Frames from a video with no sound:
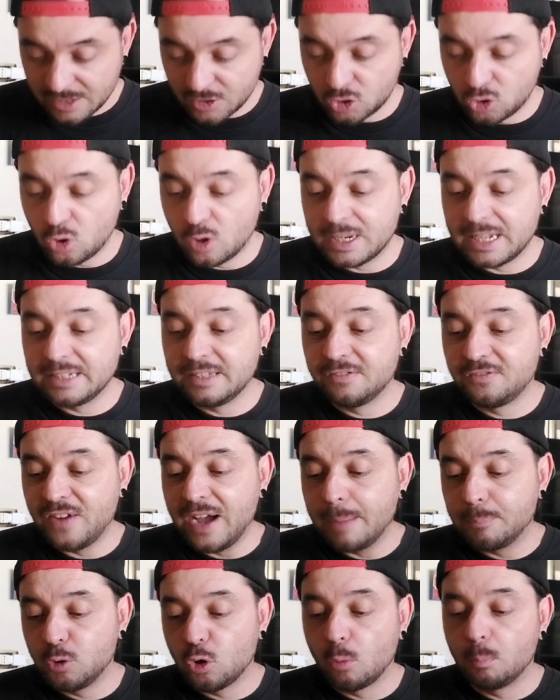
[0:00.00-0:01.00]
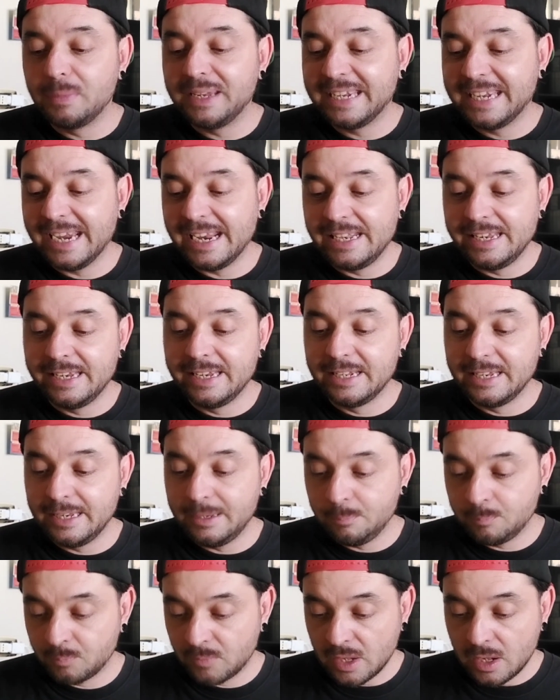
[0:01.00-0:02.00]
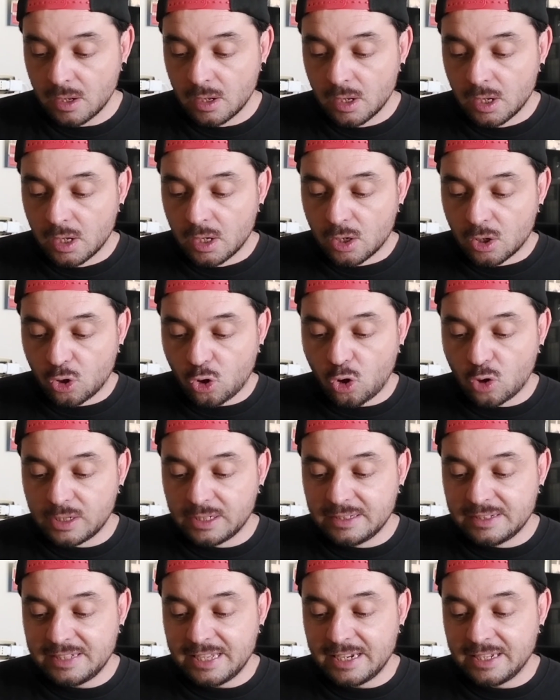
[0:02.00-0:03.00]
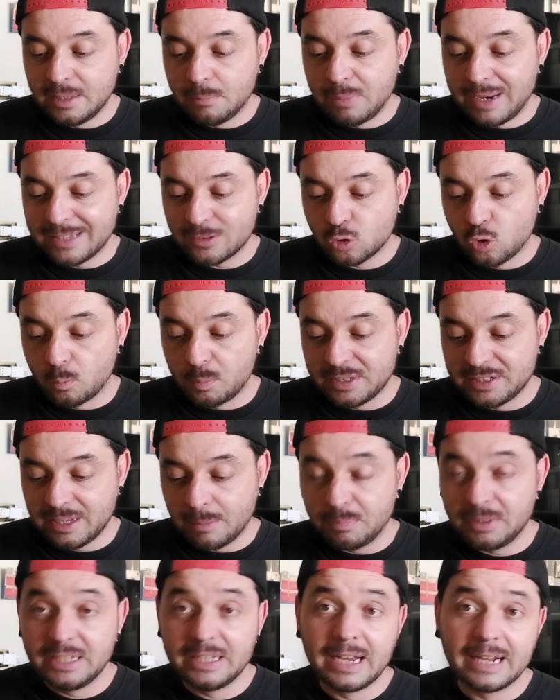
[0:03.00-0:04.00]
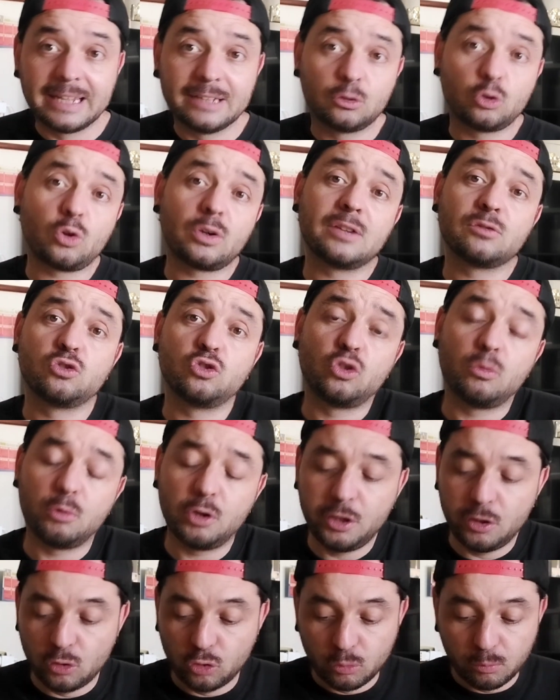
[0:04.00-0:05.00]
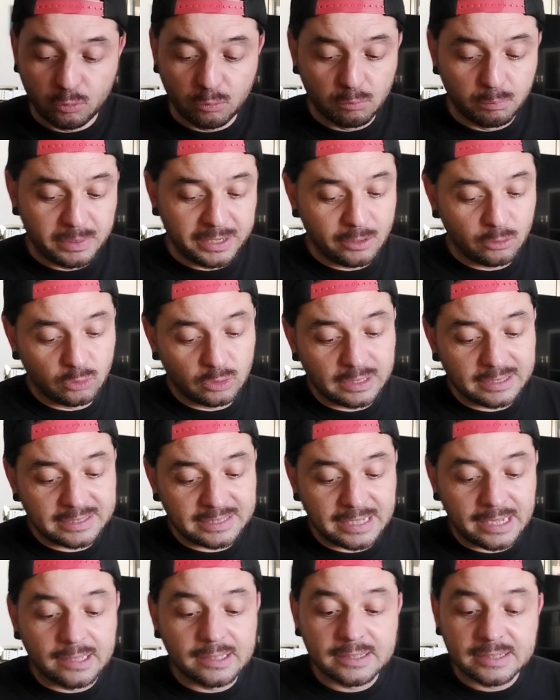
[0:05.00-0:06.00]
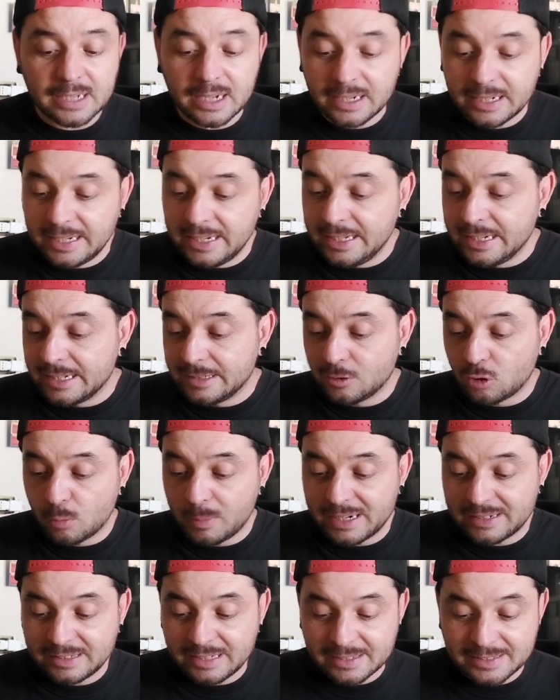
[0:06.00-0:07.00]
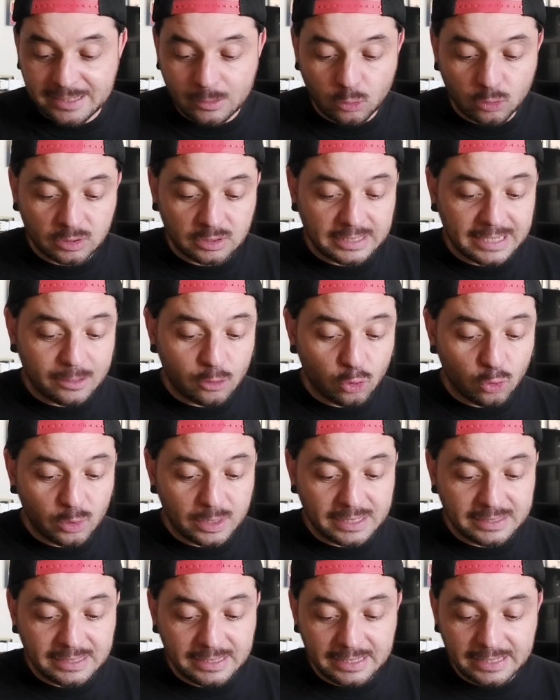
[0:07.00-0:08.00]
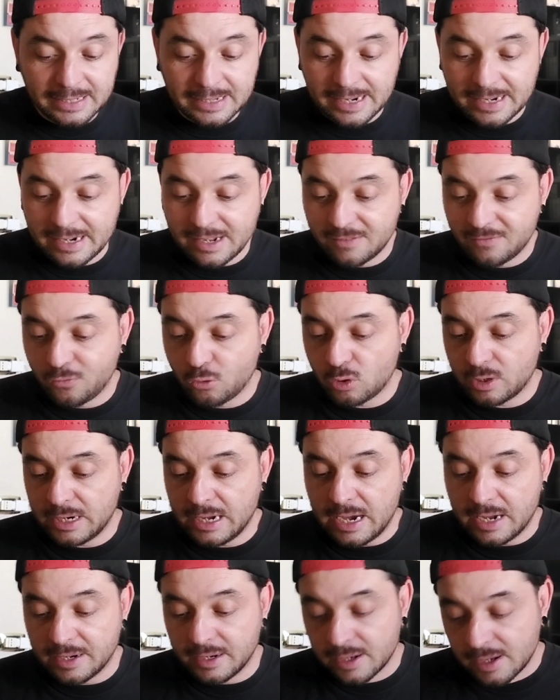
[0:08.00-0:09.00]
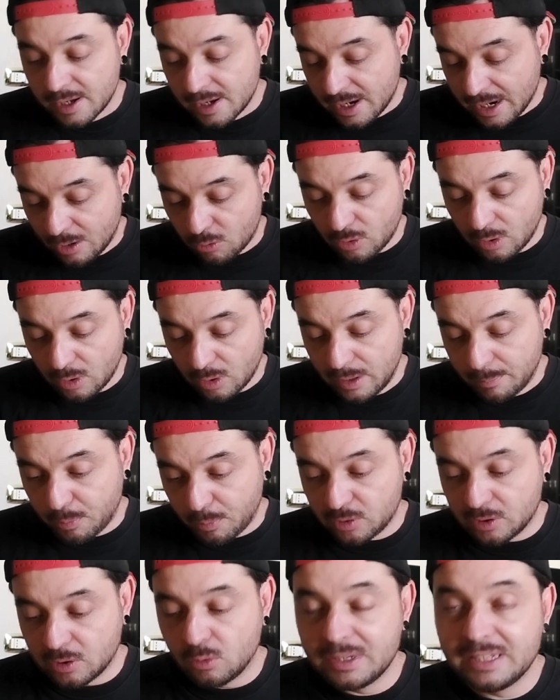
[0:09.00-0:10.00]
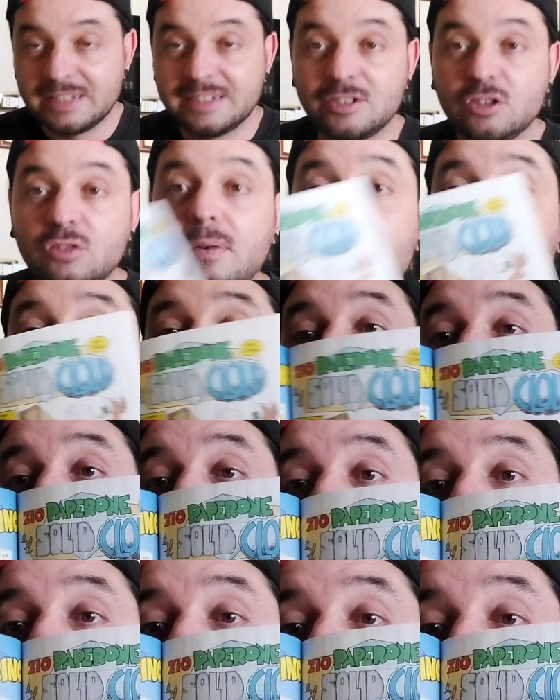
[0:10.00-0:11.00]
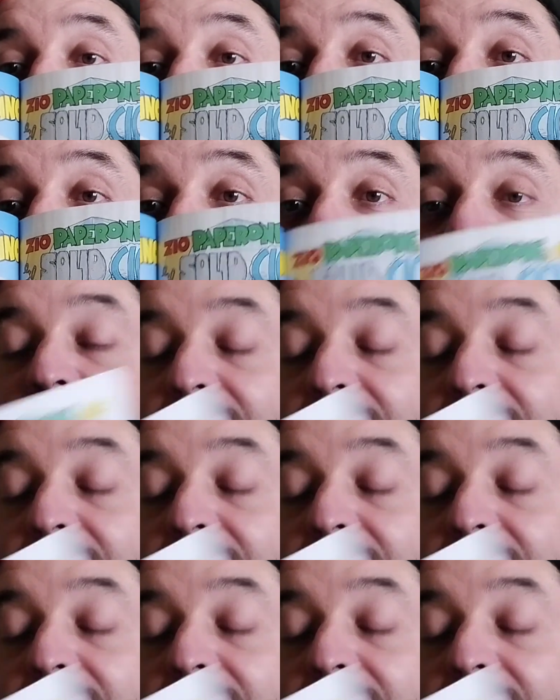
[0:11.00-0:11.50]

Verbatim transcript: storia di Fabio Michelini, con i disegni di Blasco Pisapia, che torna su Topolino dopo un periodo d'assenza, Chine di Roberta Zanotta e Colore di Irene Fornari. Allora, qui i protagonisti ovviamente Zio Perone